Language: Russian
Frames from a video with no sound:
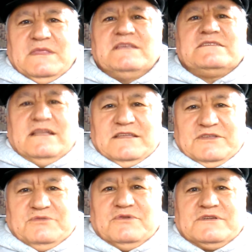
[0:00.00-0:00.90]
И
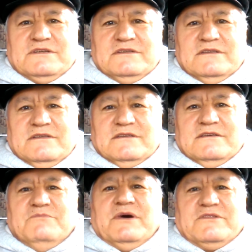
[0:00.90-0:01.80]
станете тоже
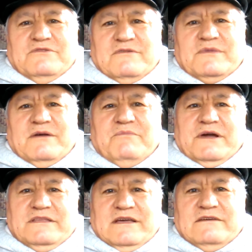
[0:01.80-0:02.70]
партнером
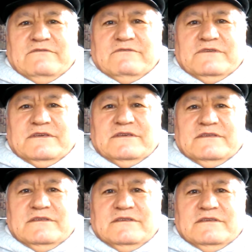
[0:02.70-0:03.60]
компании Айови.
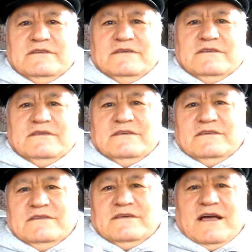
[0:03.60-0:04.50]

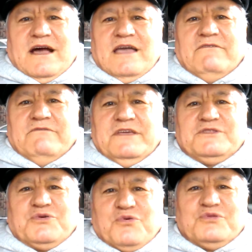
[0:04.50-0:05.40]
Айови
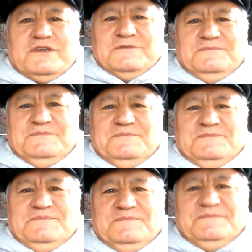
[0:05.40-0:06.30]
это круто.
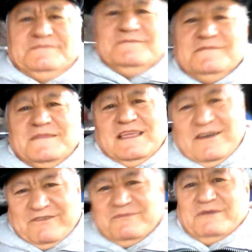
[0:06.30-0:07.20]

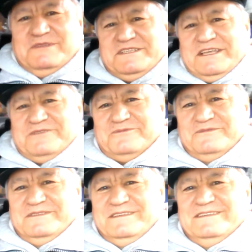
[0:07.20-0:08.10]
Я вам обещаю.
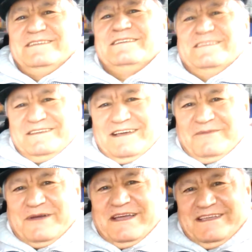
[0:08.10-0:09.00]

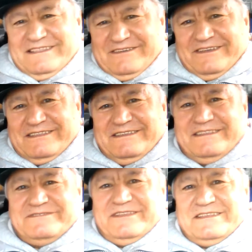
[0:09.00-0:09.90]
А пока, давайте,
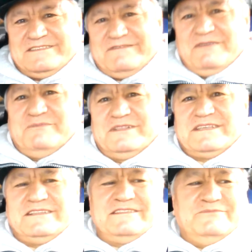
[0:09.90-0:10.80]
до свидания. С вами был
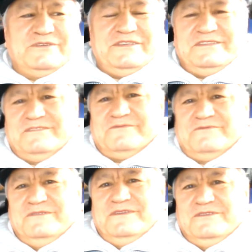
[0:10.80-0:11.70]
Садридин Мухидинов.
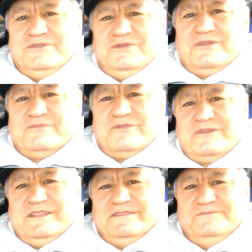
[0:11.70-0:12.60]
Нью-Йорк,
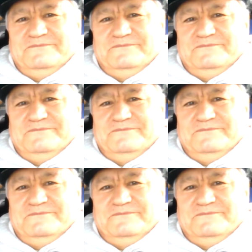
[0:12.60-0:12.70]
Бруклин.